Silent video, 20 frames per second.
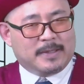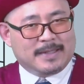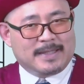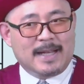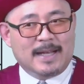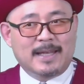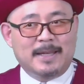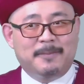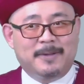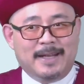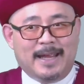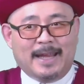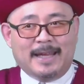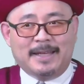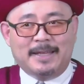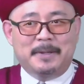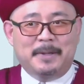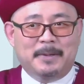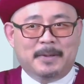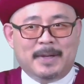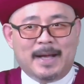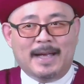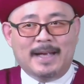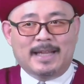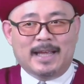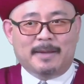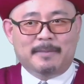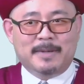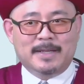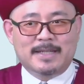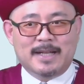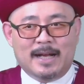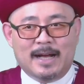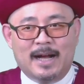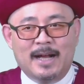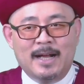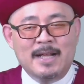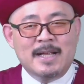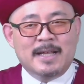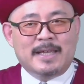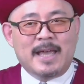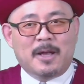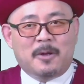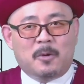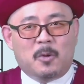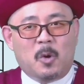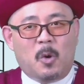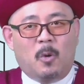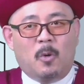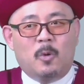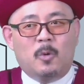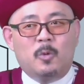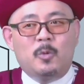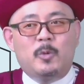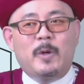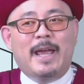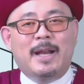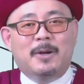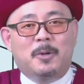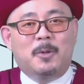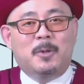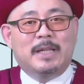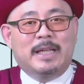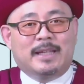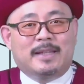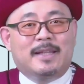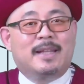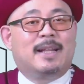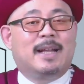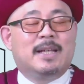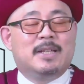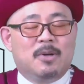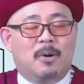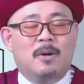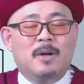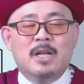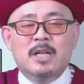さっきもねいろいろ書いてきましたが、結構上の方に行ってたでしょ。